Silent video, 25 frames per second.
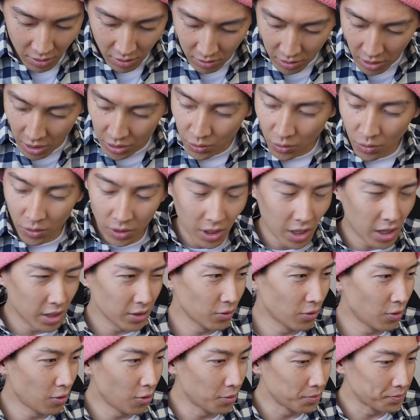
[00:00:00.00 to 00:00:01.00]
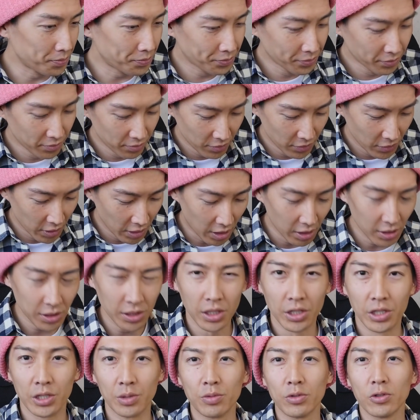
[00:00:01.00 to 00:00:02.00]
最初これあき
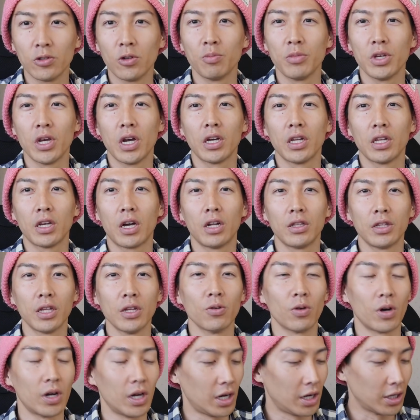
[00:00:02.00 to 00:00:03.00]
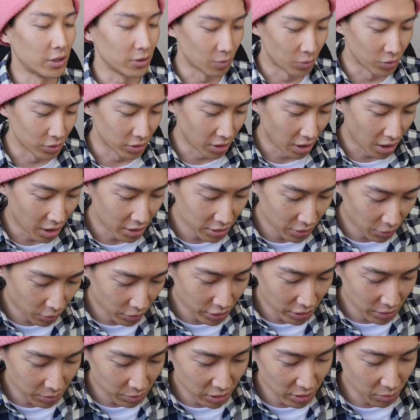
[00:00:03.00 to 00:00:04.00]
ちゃん自分の土産で買ってんのかなと思って、あ、じゃあ
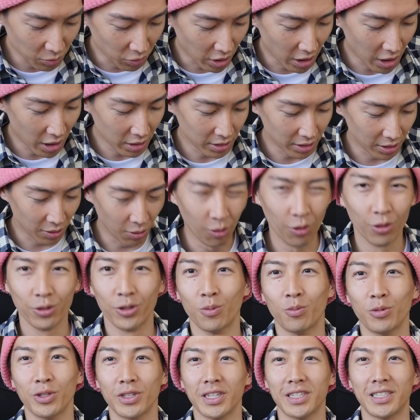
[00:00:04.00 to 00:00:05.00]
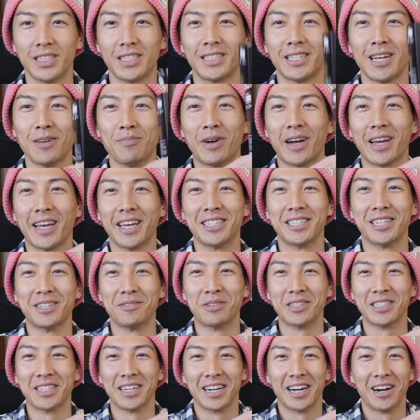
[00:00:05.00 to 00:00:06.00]
俺自分にも買ってこうと思って、ちっちゃいパッケージあり
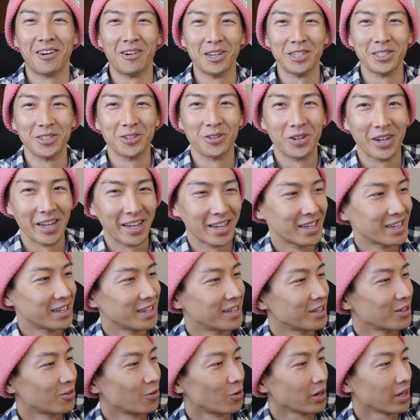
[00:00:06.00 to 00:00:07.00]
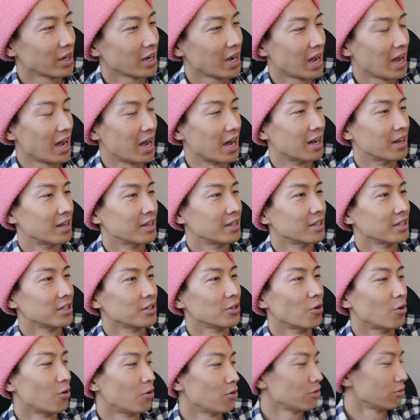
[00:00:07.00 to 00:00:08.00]
ました。かわいいでしょこれ。これが
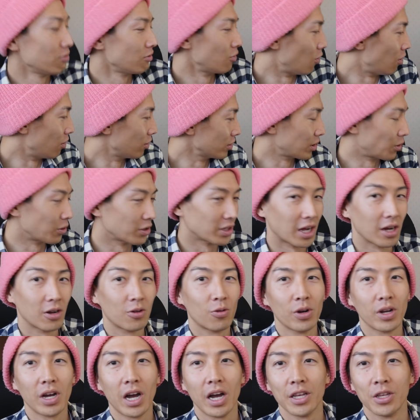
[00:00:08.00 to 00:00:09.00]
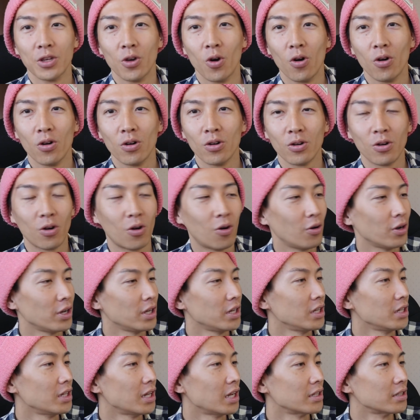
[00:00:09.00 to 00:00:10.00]
4個
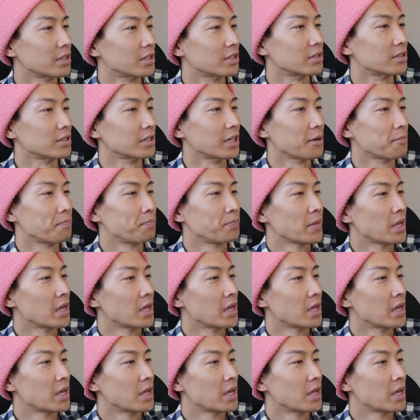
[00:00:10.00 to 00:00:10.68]
入りなんですね。